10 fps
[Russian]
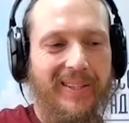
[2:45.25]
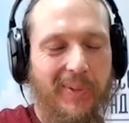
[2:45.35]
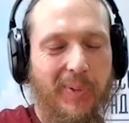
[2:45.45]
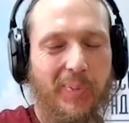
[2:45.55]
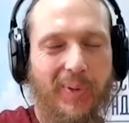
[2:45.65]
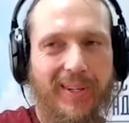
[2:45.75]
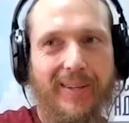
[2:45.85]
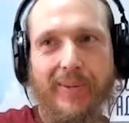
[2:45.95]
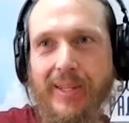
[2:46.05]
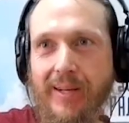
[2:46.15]
Ну, думаю, и
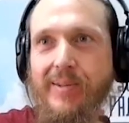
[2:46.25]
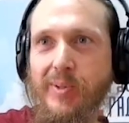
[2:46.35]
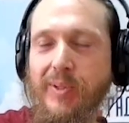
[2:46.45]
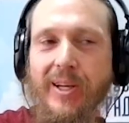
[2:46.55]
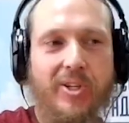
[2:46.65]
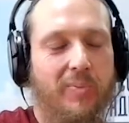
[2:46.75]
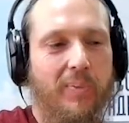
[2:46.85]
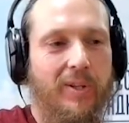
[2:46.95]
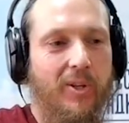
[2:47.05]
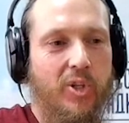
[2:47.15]
вот так все дальше мы
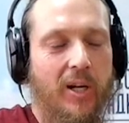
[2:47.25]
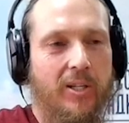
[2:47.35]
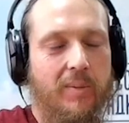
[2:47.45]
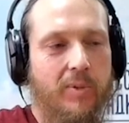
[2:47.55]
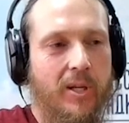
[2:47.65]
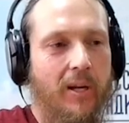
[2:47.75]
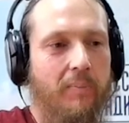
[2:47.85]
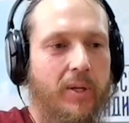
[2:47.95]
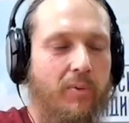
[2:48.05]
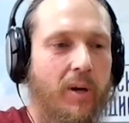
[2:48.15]
продолжали, записали
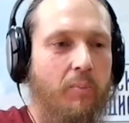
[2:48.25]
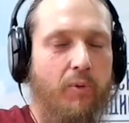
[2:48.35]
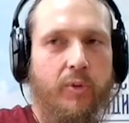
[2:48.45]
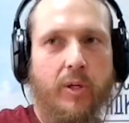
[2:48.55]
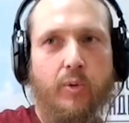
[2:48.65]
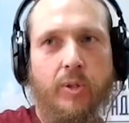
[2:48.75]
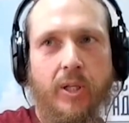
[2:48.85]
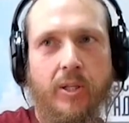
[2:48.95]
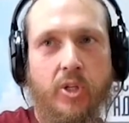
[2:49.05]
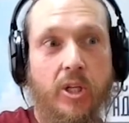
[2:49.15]
первый альбом, второй,
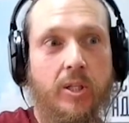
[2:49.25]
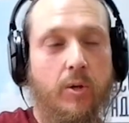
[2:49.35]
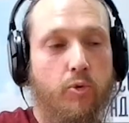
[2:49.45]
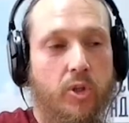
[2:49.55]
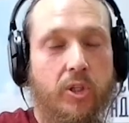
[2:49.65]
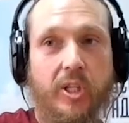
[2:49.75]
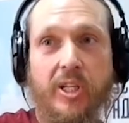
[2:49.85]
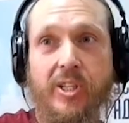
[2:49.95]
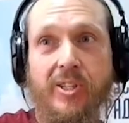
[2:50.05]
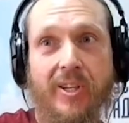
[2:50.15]
третий. Сейчас их уже 10.